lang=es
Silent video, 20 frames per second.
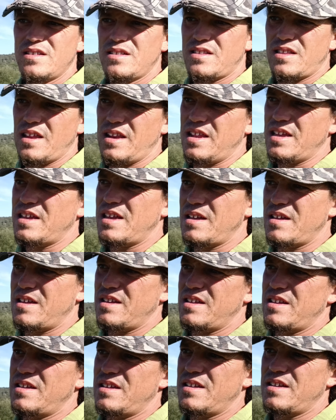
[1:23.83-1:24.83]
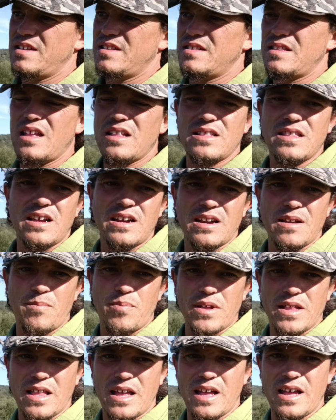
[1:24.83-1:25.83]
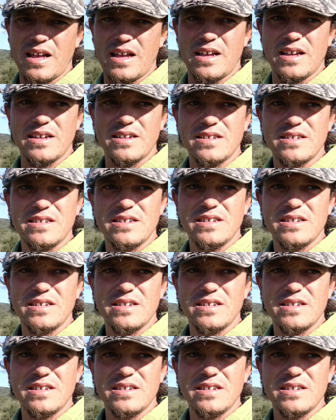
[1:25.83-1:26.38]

tenéis que intentar respetar